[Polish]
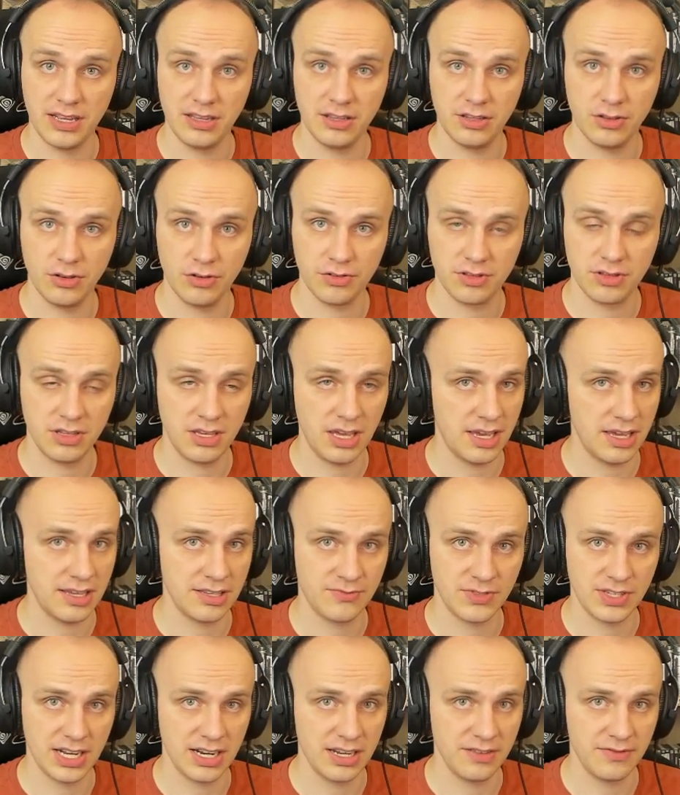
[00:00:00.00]
No, nie jest
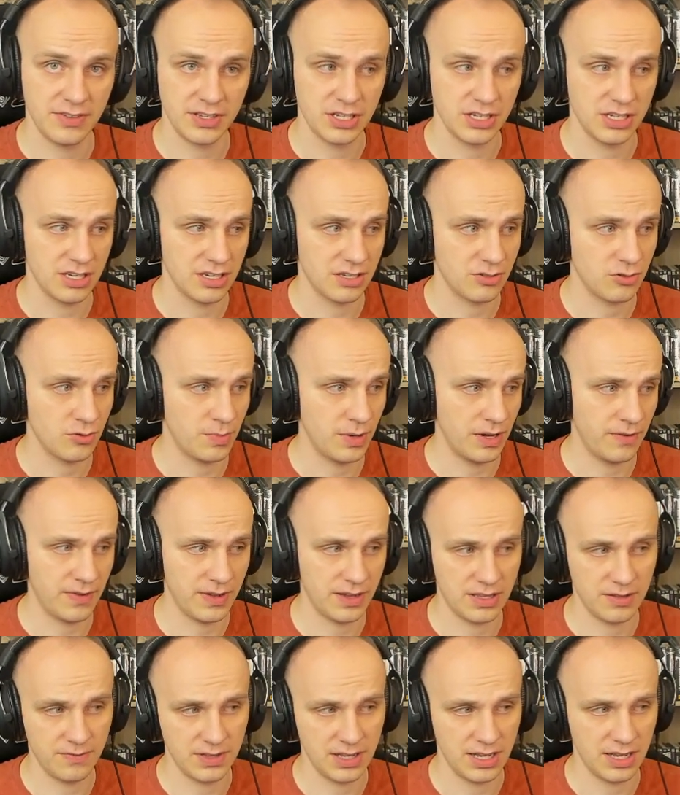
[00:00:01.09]
wcale, wiecie, super
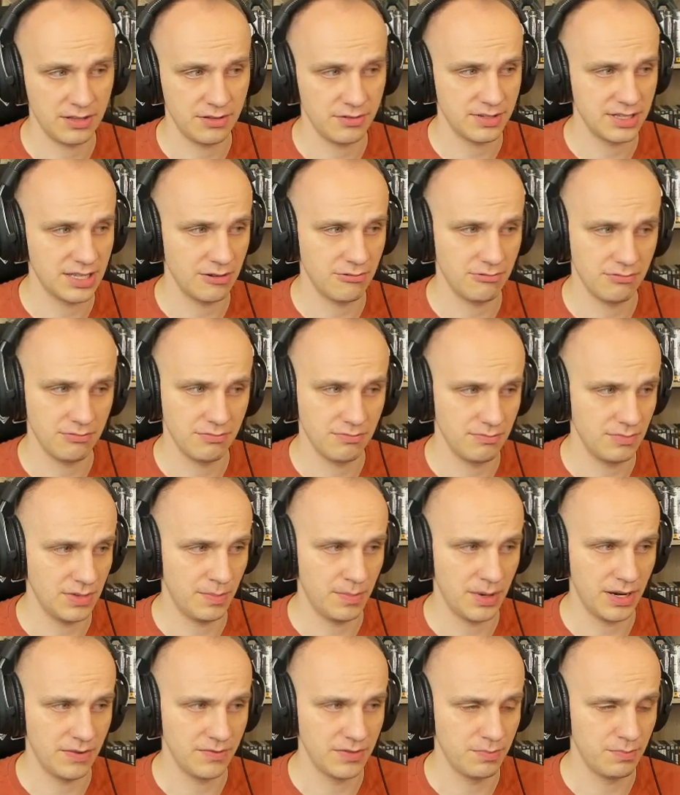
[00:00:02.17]
efektywne, a dostał
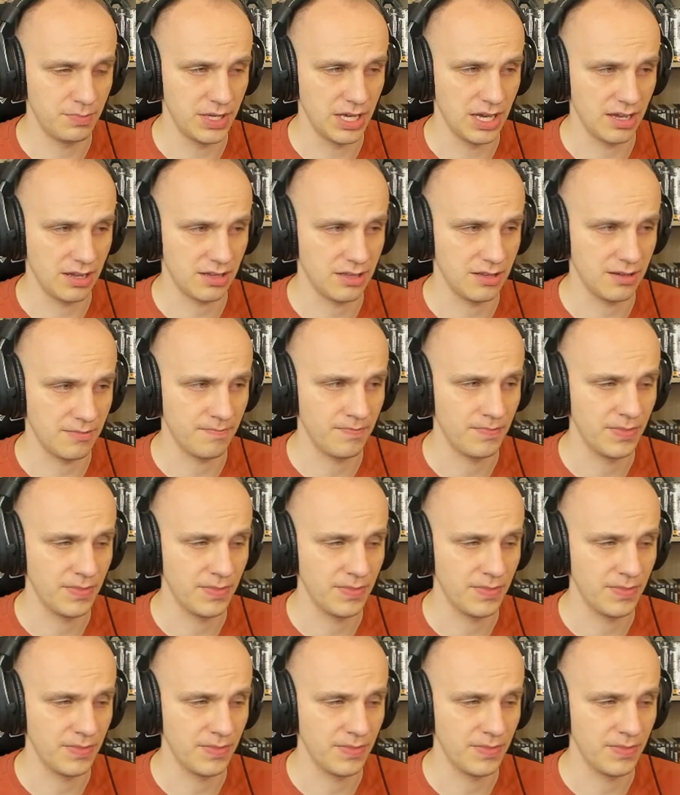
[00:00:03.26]
naprawdę pięknie.